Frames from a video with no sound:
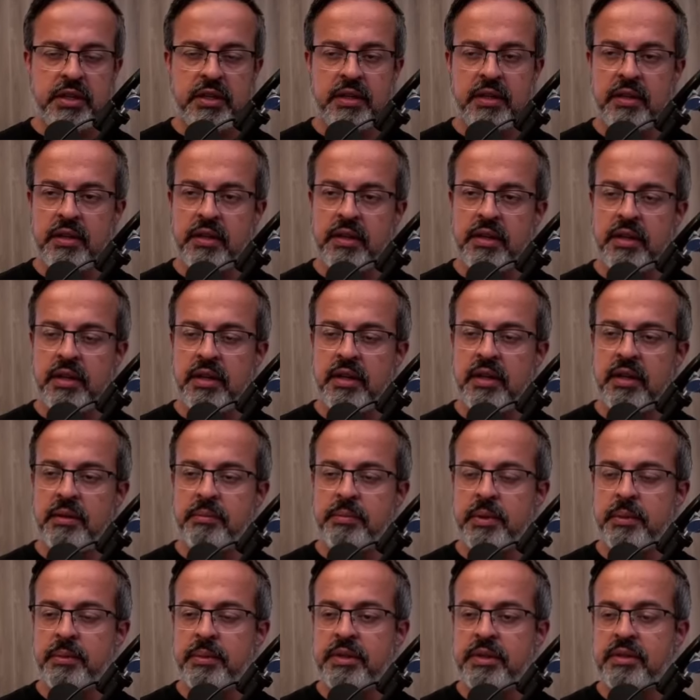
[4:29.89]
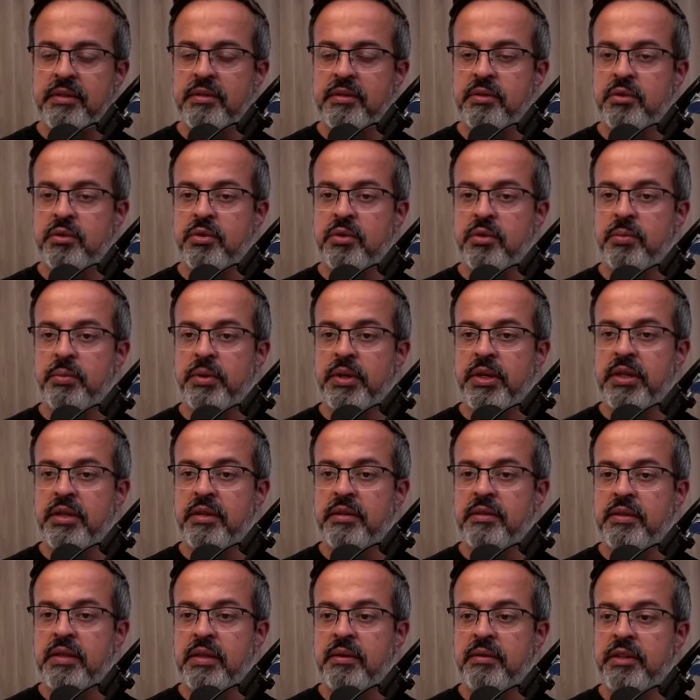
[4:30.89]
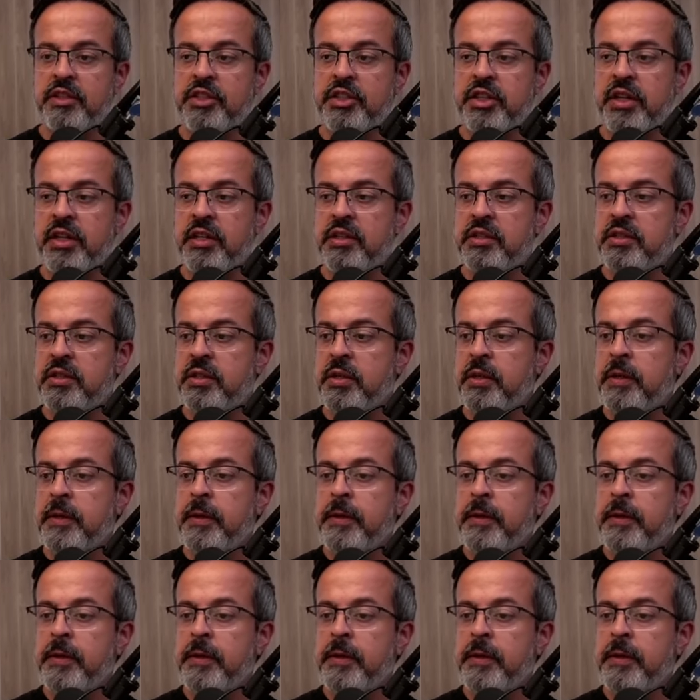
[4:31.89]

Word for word: Que é a implementação do Kubernetes da Red Hat.